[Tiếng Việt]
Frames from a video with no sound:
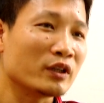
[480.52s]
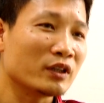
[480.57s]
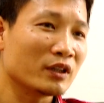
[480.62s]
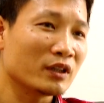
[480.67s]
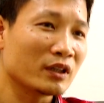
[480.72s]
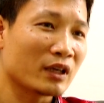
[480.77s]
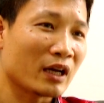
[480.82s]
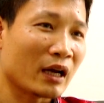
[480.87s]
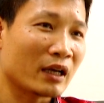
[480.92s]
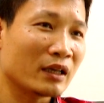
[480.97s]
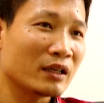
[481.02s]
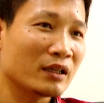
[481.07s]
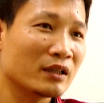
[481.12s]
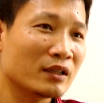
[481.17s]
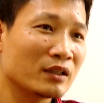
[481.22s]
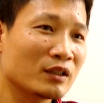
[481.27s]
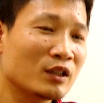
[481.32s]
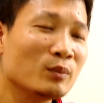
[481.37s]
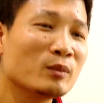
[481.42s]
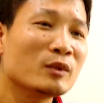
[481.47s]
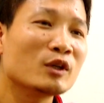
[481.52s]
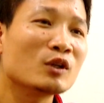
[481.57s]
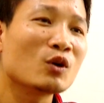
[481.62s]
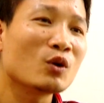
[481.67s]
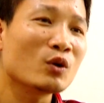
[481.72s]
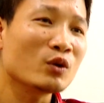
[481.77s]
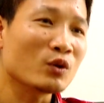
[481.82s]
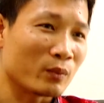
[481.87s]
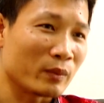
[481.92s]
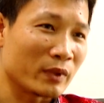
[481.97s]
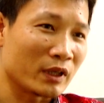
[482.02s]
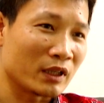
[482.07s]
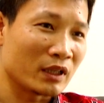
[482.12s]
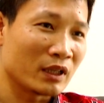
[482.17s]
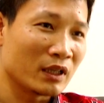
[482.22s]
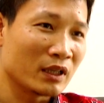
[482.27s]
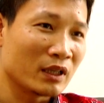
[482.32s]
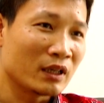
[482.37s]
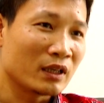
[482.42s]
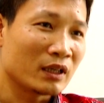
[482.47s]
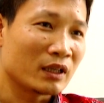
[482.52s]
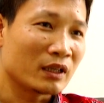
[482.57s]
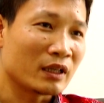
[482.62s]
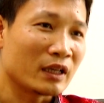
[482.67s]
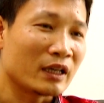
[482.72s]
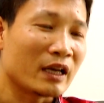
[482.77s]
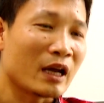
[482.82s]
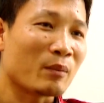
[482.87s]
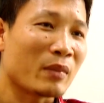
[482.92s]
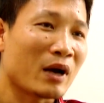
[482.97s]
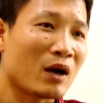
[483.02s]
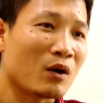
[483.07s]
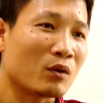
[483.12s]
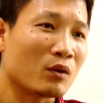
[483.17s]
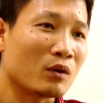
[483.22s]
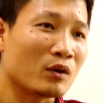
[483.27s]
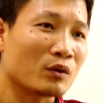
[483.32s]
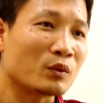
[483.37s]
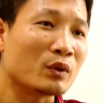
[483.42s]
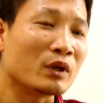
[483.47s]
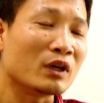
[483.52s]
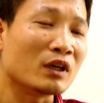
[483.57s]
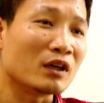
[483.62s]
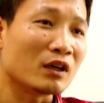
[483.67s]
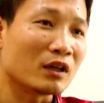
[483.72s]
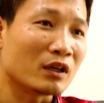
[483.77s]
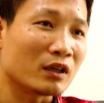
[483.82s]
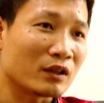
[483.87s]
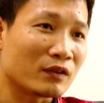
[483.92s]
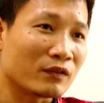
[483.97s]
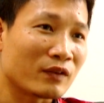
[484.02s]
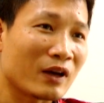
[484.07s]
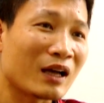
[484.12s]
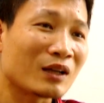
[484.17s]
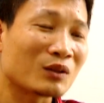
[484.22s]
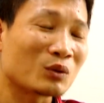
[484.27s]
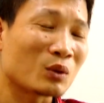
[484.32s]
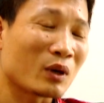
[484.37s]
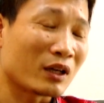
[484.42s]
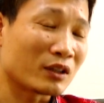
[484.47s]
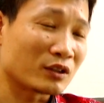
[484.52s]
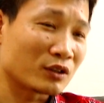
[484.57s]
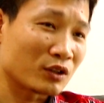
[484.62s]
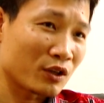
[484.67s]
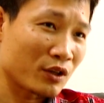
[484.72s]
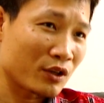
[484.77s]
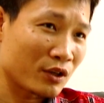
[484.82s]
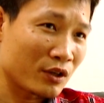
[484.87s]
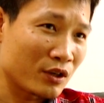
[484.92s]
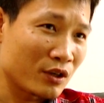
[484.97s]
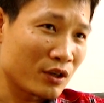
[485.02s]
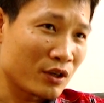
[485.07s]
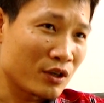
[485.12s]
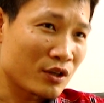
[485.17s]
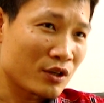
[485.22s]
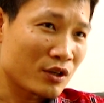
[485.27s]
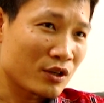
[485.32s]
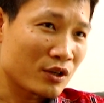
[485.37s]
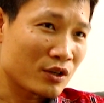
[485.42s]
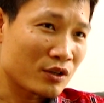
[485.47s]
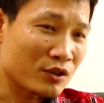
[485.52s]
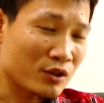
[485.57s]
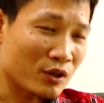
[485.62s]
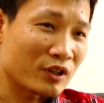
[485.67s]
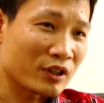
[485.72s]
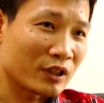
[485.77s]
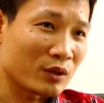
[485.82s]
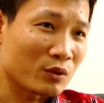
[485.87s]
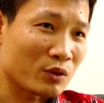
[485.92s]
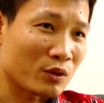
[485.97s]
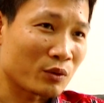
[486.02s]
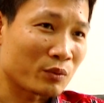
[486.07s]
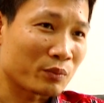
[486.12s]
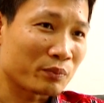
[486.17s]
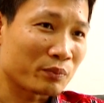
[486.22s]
những cái những thiết bị lỗi của mình để đảm bảo quyền lợi và an toàn cho cho người tiêu dùng